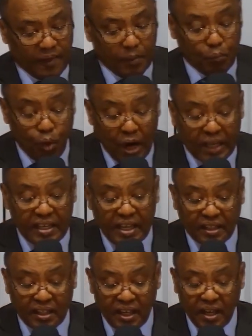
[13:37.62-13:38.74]
Moi qui
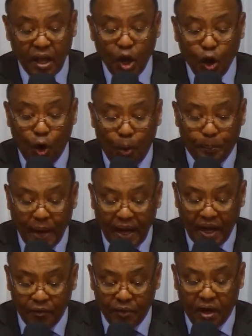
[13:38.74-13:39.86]
étais
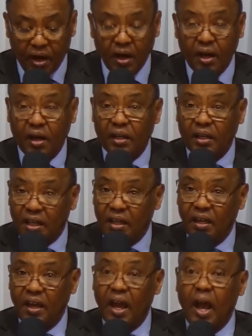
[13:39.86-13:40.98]
auparavant qui
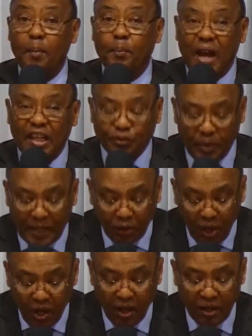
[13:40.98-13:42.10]
un
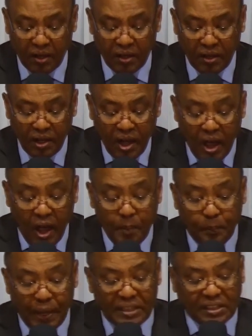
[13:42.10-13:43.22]
blasphémateur, un
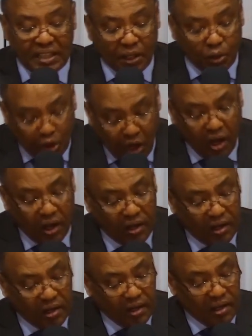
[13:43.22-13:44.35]
persécuteur,
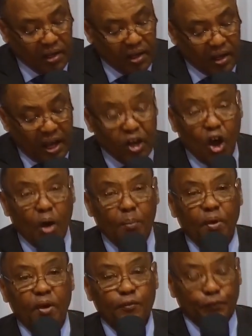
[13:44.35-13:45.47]
un homme
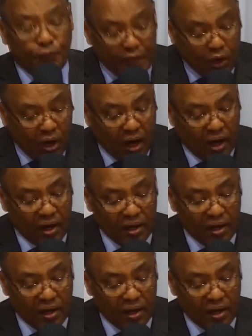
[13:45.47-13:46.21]
violent.